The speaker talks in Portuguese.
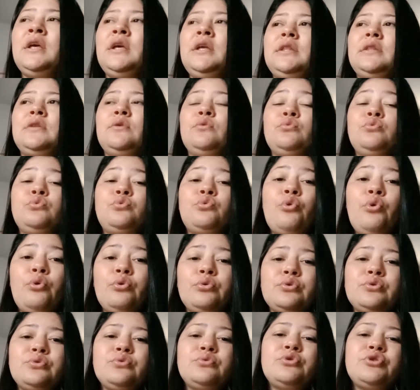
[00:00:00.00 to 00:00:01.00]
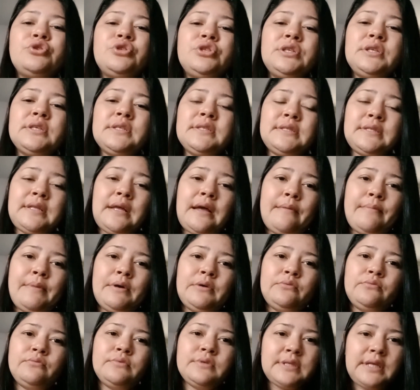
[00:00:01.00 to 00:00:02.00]
Então todos os dias tá
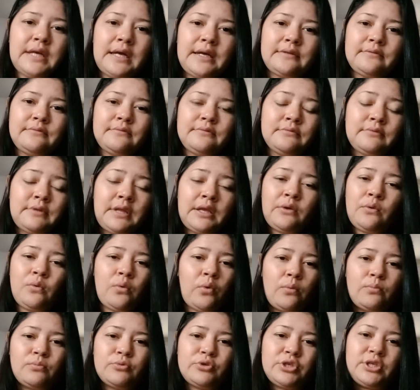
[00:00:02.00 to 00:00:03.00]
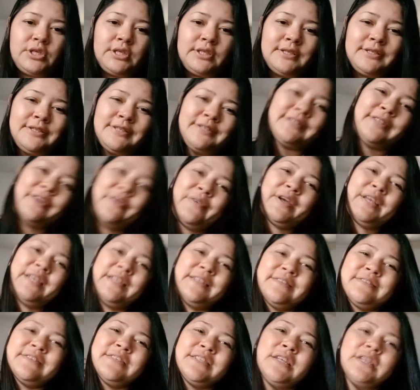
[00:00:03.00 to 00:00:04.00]
bagunçado, não tem como, gente. Então é
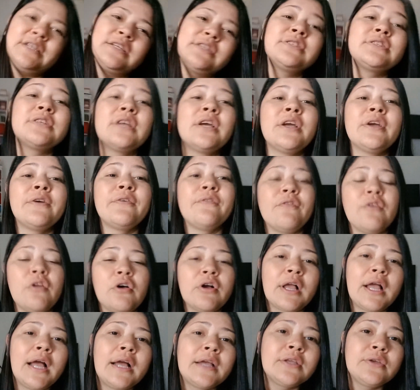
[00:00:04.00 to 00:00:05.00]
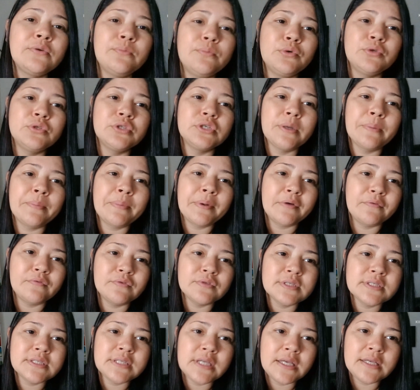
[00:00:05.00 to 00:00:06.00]
isso, gente. Vou aqui o meu dia para
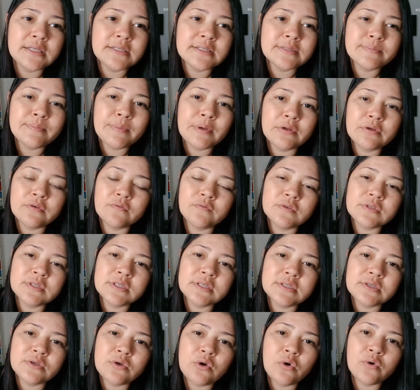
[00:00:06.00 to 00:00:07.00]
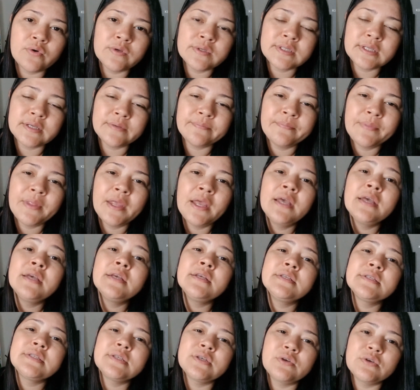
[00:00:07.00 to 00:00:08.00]
vocês, espero que vocês gostem.
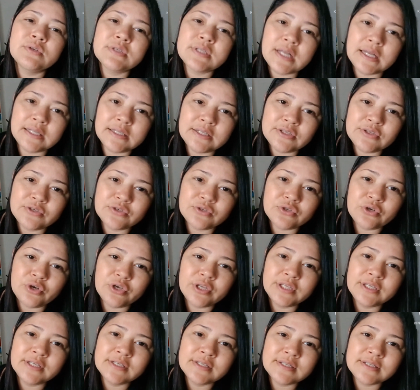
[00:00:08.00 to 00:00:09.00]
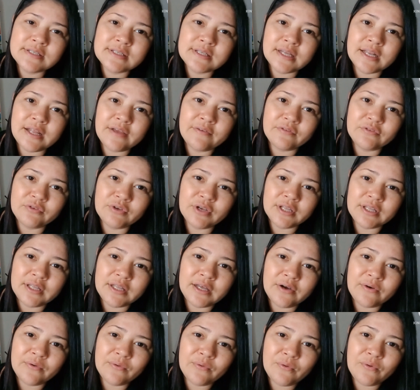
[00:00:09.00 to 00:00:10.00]
Se gostar, deixa joinha, se inscreve no
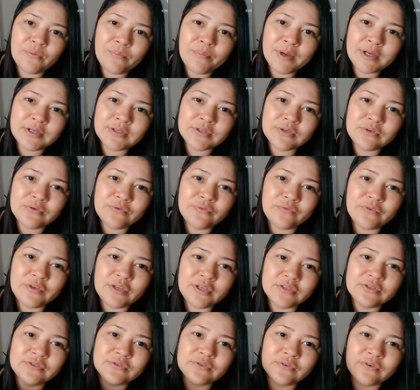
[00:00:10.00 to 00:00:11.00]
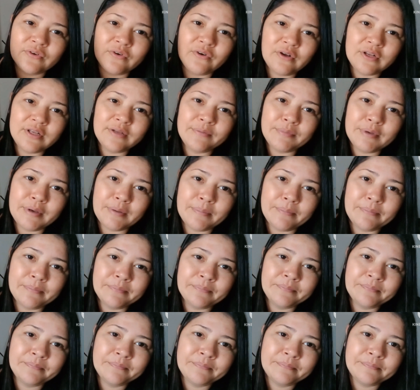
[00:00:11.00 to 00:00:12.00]
canal, compartilha o vídeo. Olha a minha
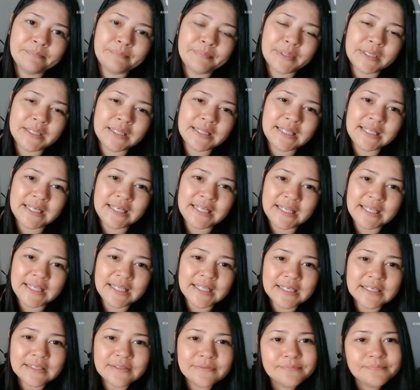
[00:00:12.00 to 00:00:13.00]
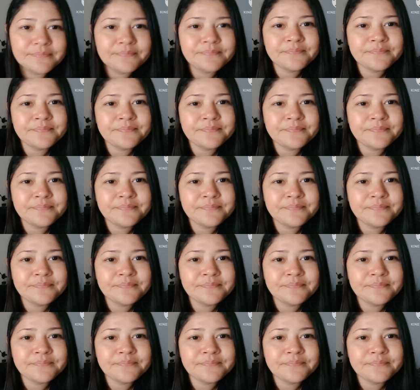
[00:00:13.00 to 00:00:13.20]
prateleira.